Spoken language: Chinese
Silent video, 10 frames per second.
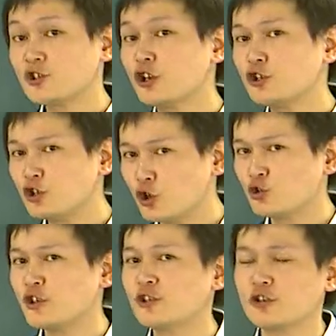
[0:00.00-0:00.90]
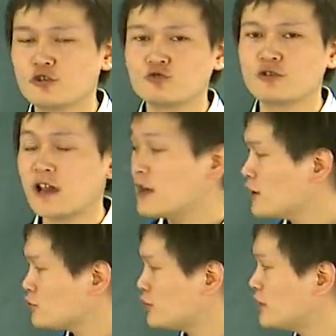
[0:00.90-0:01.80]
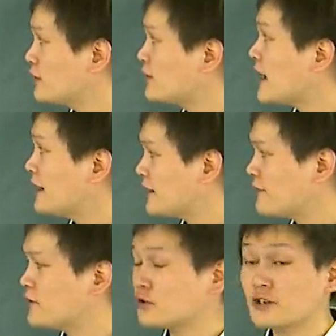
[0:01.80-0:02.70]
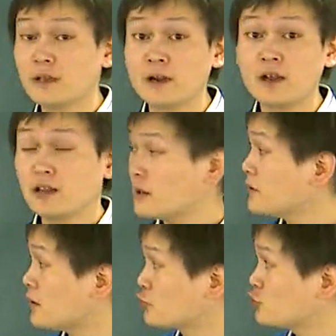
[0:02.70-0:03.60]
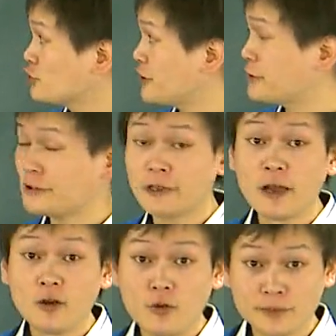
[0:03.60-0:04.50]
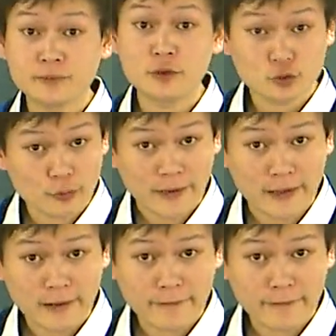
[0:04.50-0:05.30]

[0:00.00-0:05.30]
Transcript: 是个有限小数了，所以啊，它应该放到这里边。那么导致这个题呢，我们是不是又做完了？